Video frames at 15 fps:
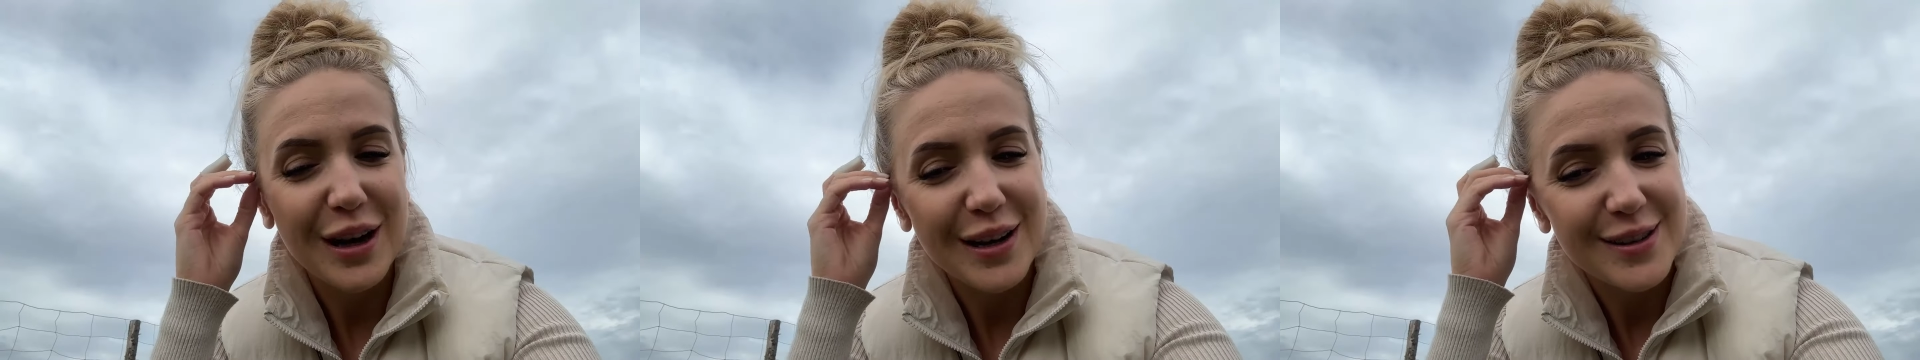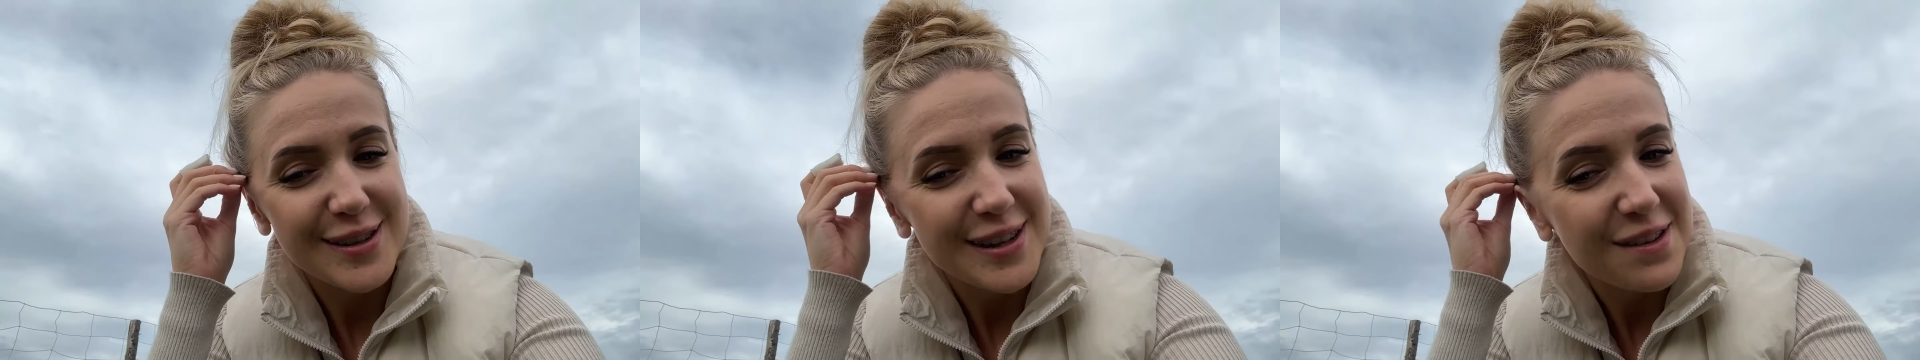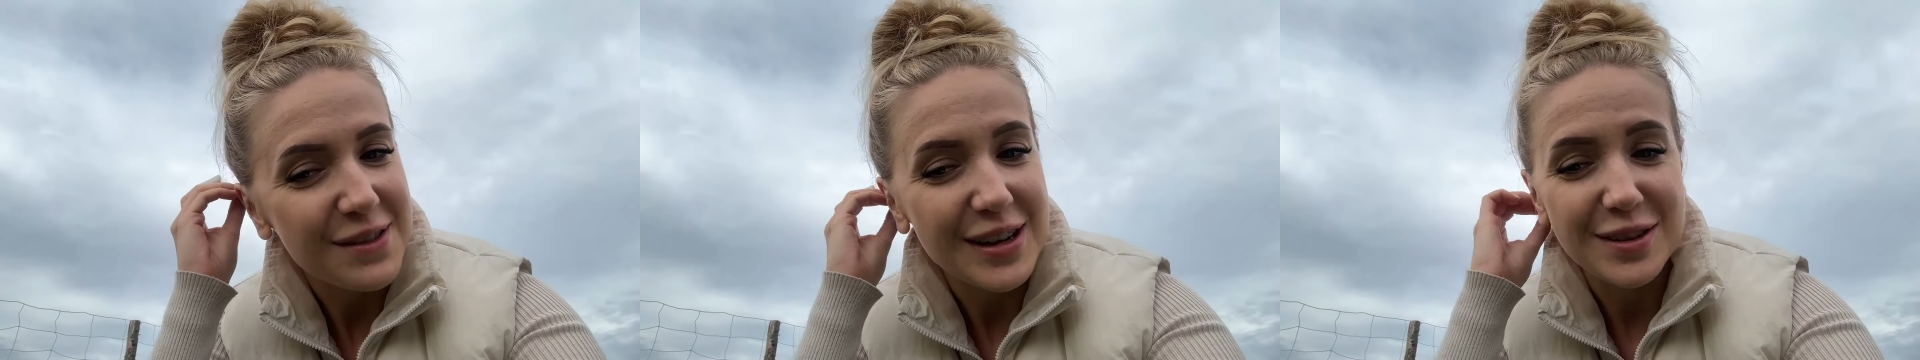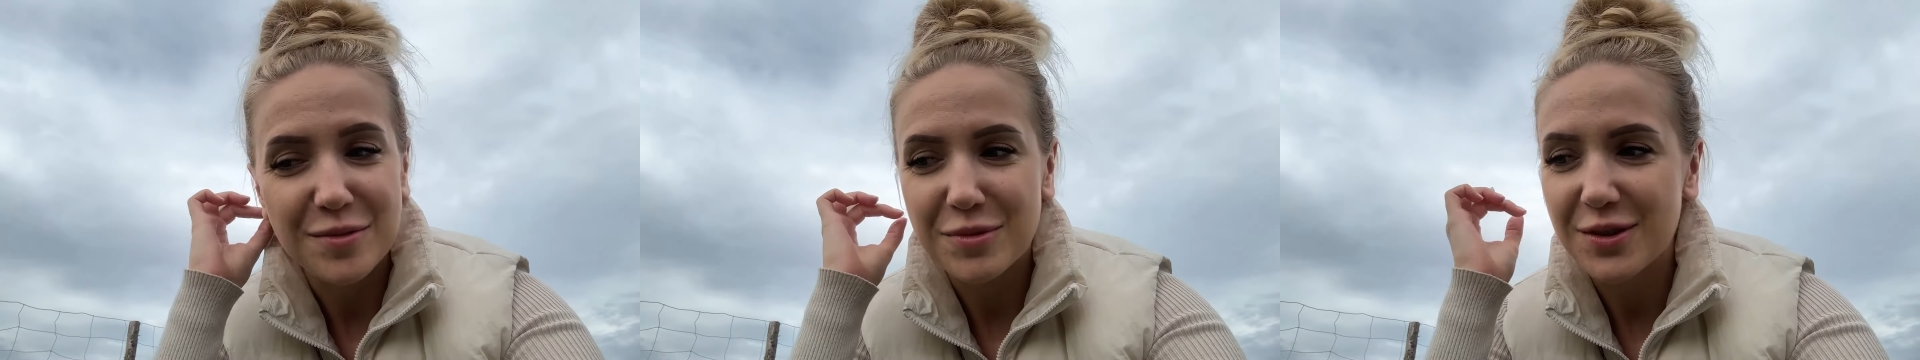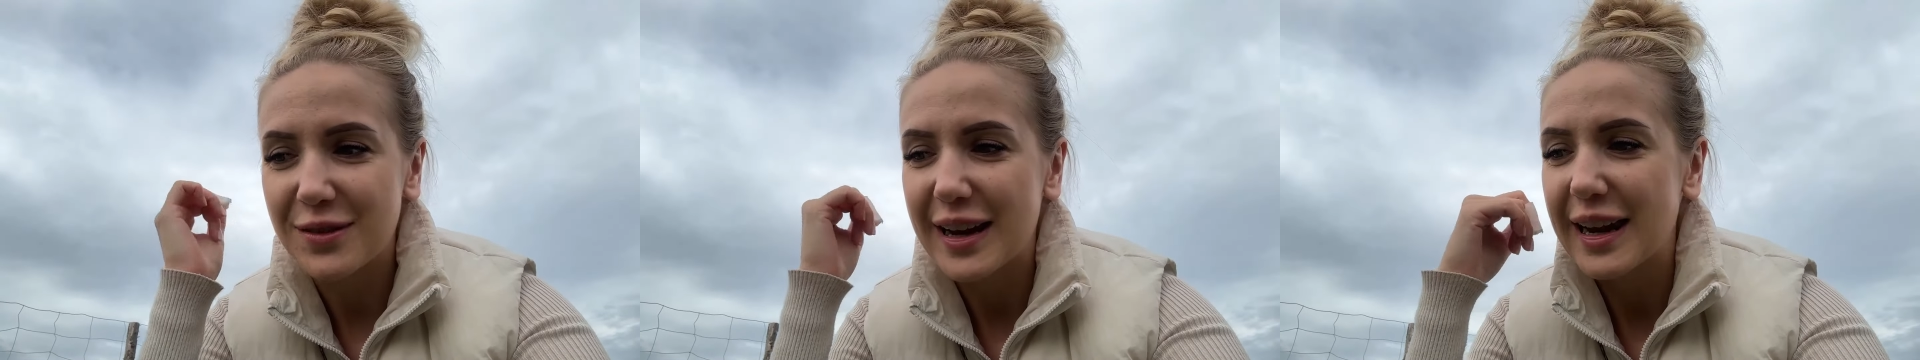jak została
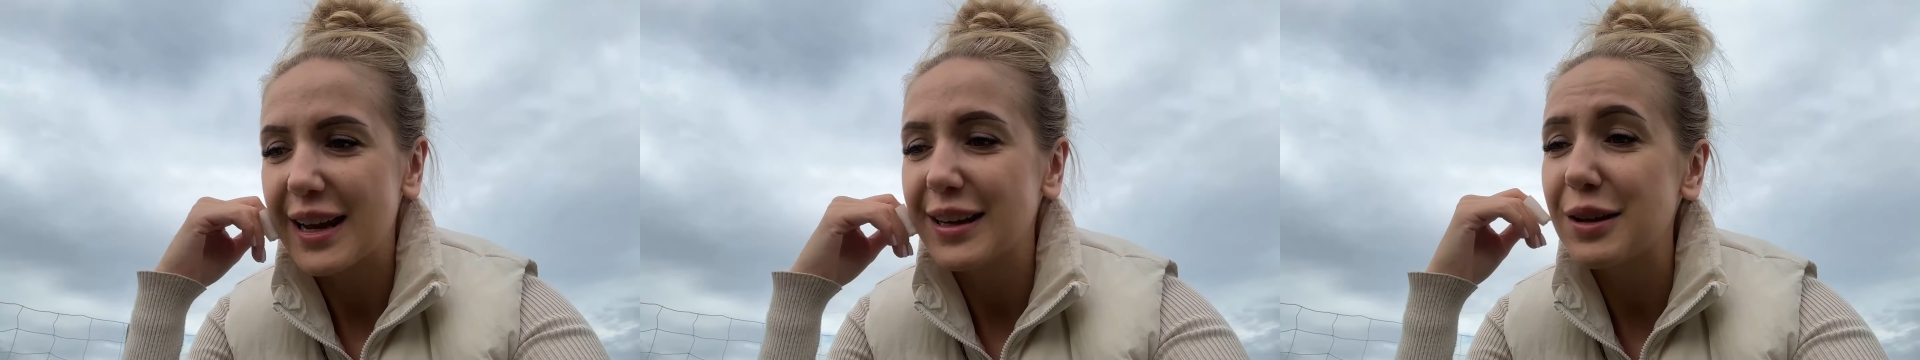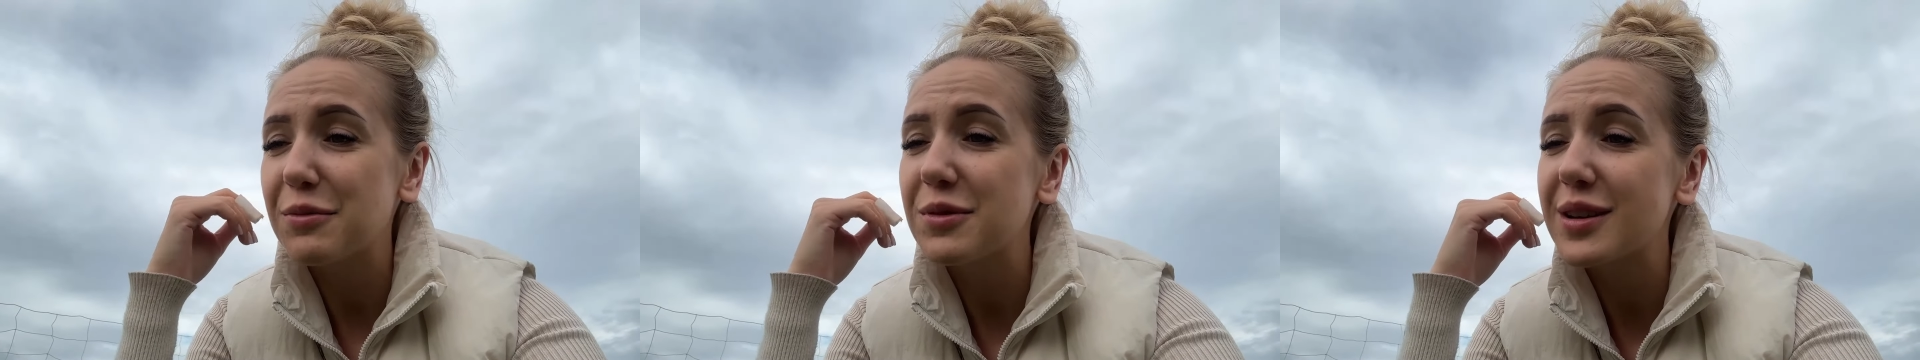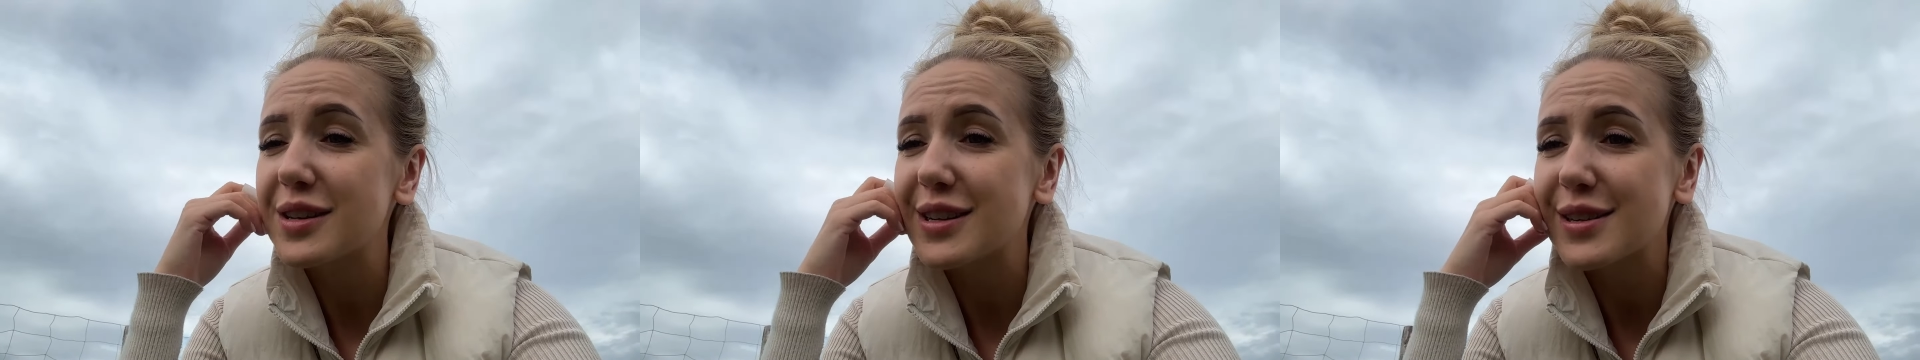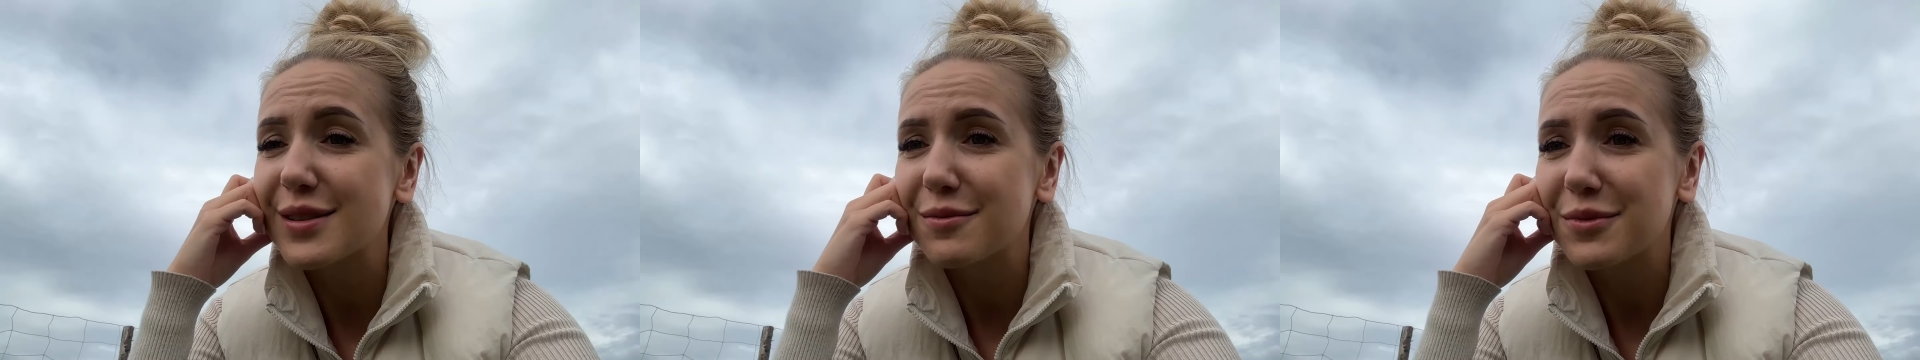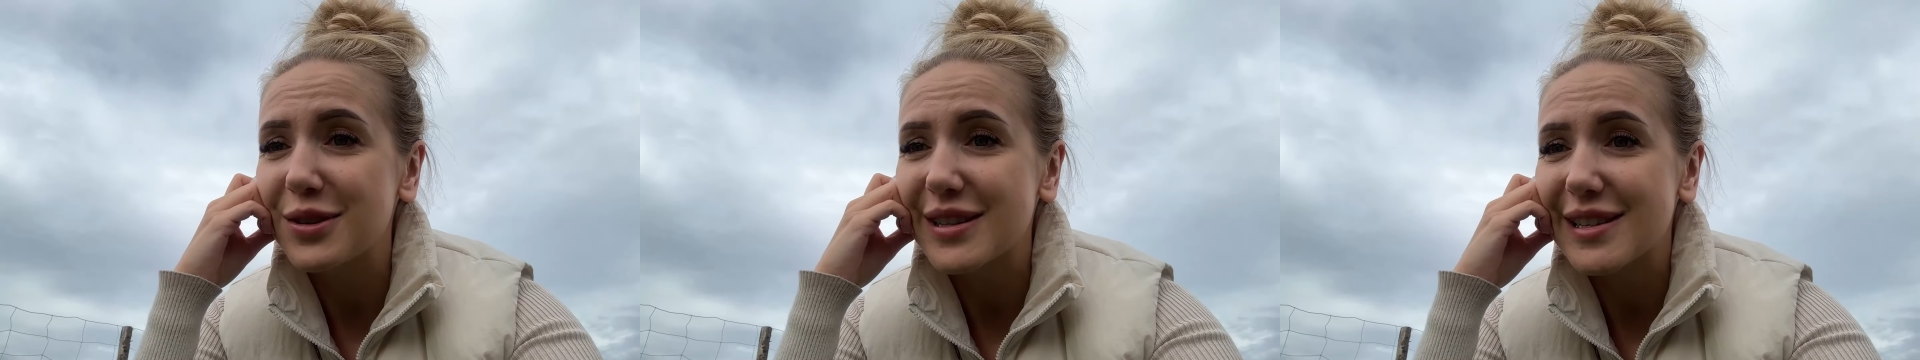adoptowana i ta piłeczka
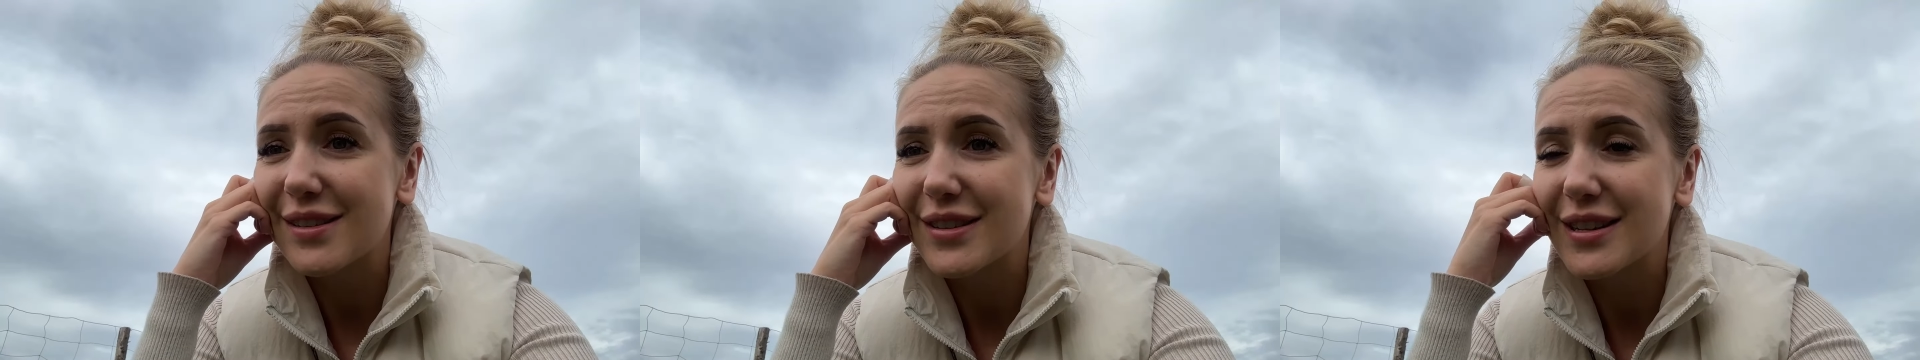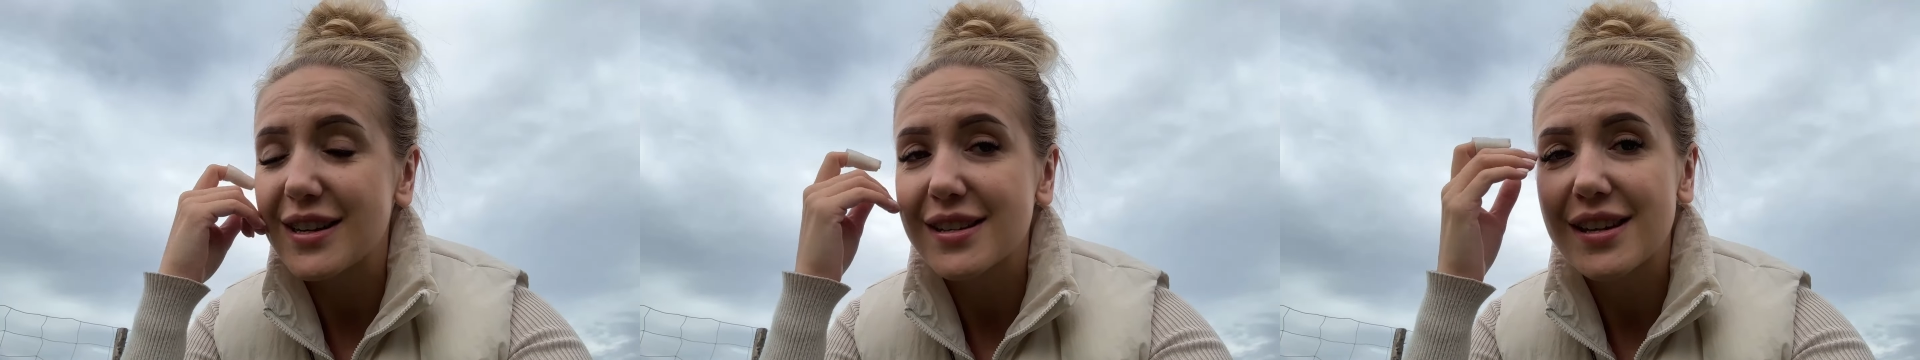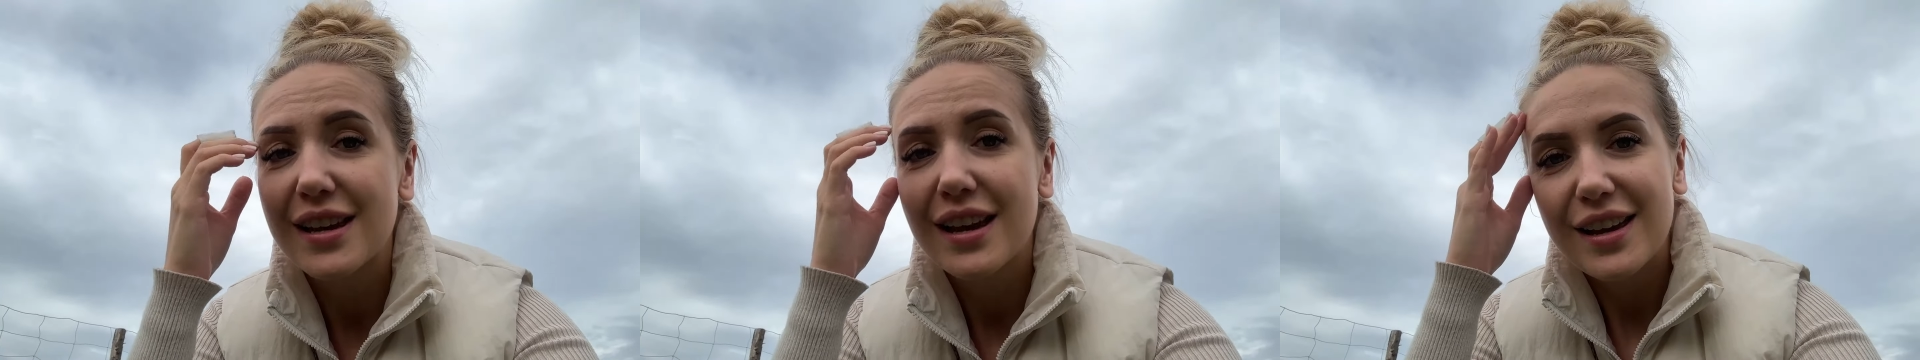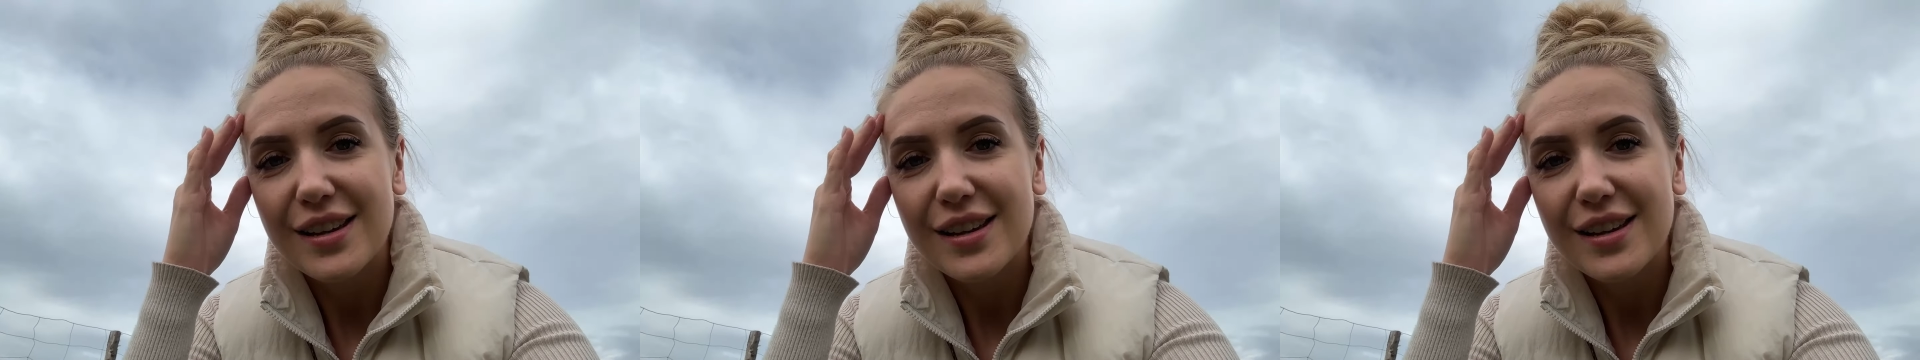tym była cały czas.